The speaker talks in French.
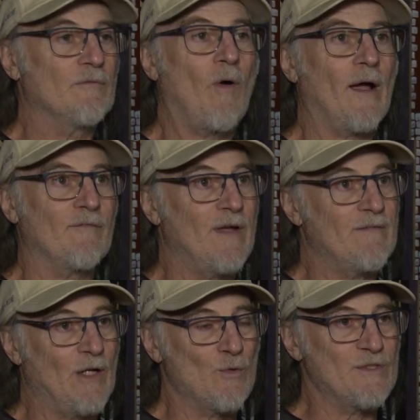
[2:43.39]
ils vont arriver
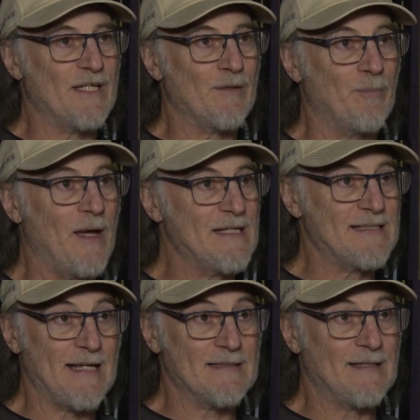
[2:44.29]
avec leurs équipements, ils
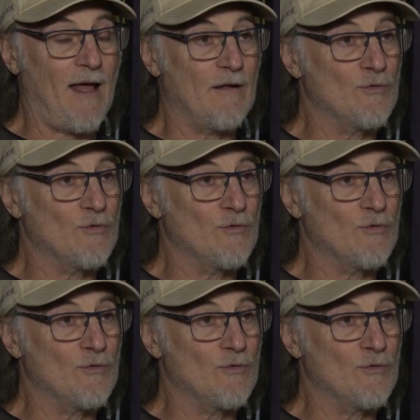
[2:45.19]
s'installent.